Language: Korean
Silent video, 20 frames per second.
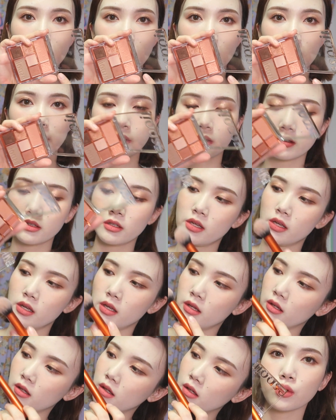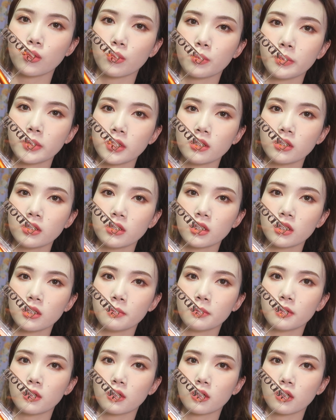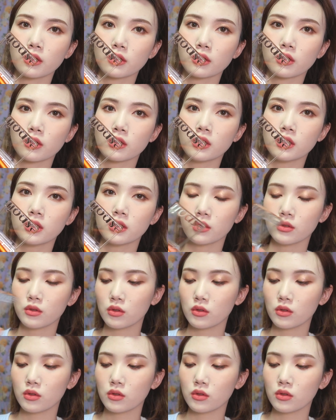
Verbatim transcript: 팔레트에 이 피치 블러셔를